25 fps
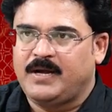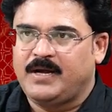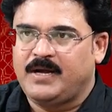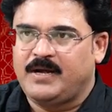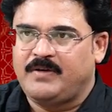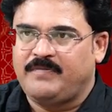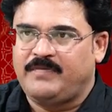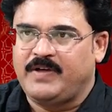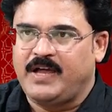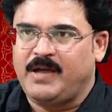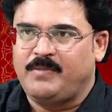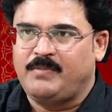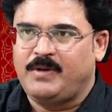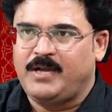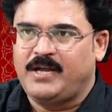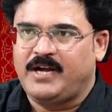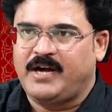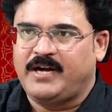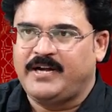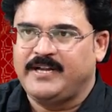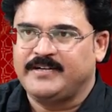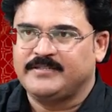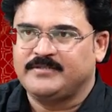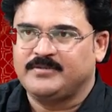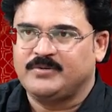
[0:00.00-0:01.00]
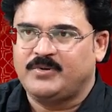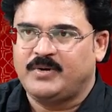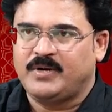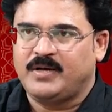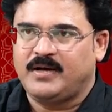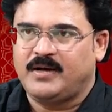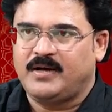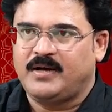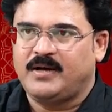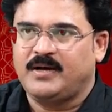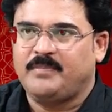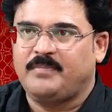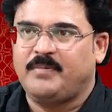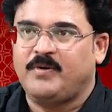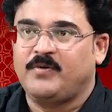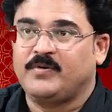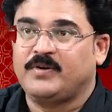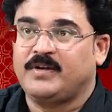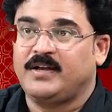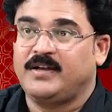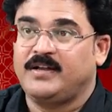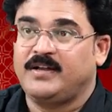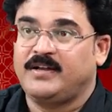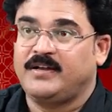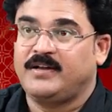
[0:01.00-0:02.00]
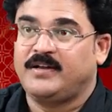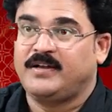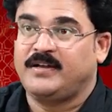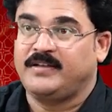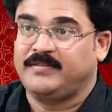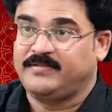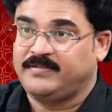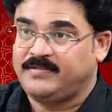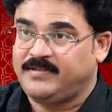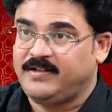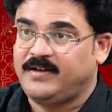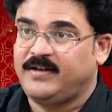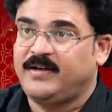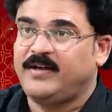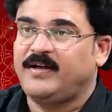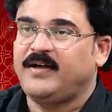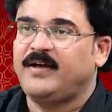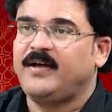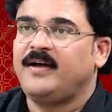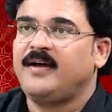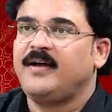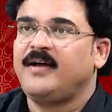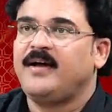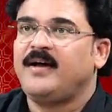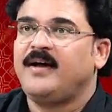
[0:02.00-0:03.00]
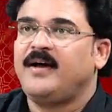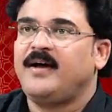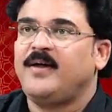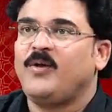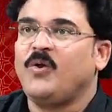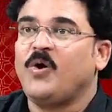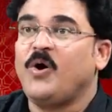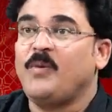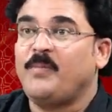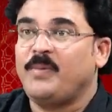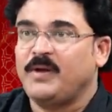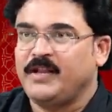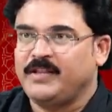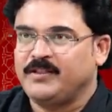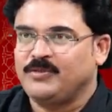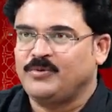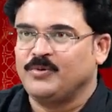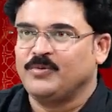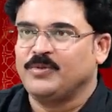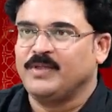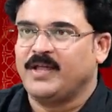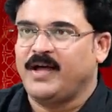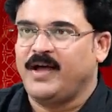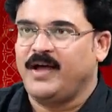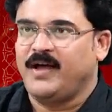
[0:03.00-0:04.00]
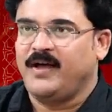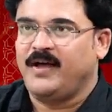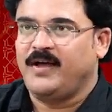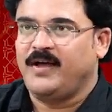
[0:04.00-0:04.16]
పరంగా ఫ్యామిలీ ఆడియన్స్ కూడా అరే పవన్ కళ్యాణ్ గారు ఇంత లోపల ఇంత ఉందా